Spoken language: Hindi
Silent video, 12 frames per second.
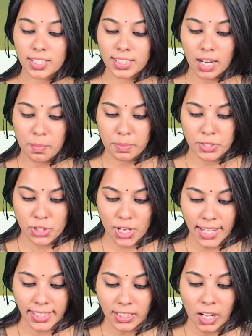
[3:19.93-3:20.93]
ग्राम
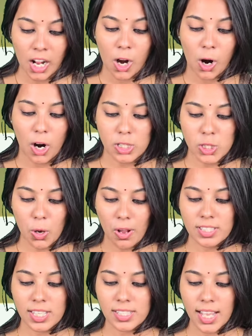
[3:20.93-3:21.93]
पंचायत और
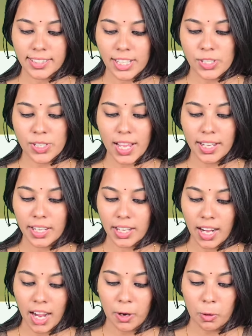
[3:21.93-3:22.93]
सौ से ज़्यादा शहरी
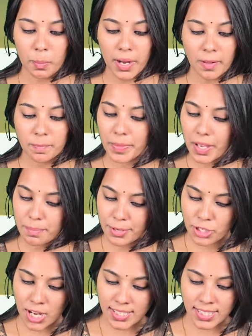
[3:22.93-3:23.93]
निकायों में
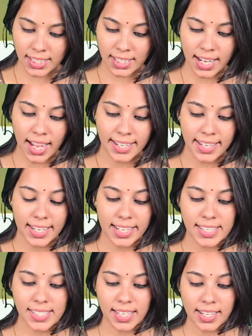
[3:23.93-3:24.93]
प्रशासक लगाने के
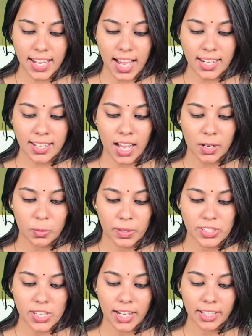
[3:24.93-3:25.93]
लिए सरकार
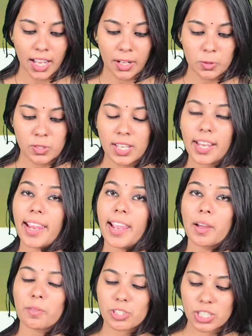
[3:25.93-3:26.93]
कानूनी जानकारों से
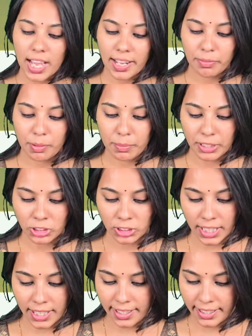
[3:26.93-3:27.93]
विचार विमर्श
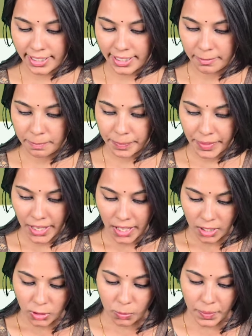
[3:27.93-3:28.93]
कर रही है
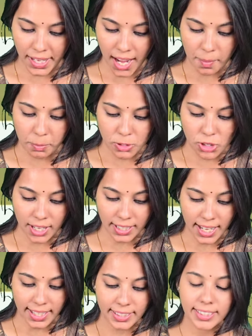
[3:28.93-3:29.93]
तो वहीं आपको
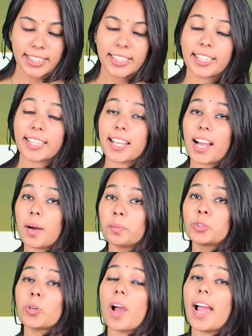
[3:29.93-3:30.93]
जानकारी दे दें कि
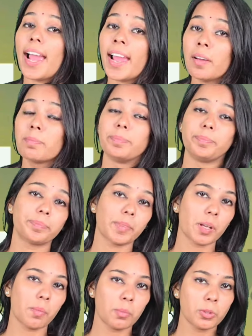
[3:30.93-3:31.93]
अब जो अहम
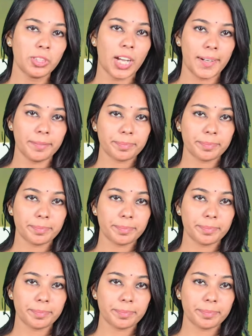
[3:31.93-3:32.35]
मुद्दा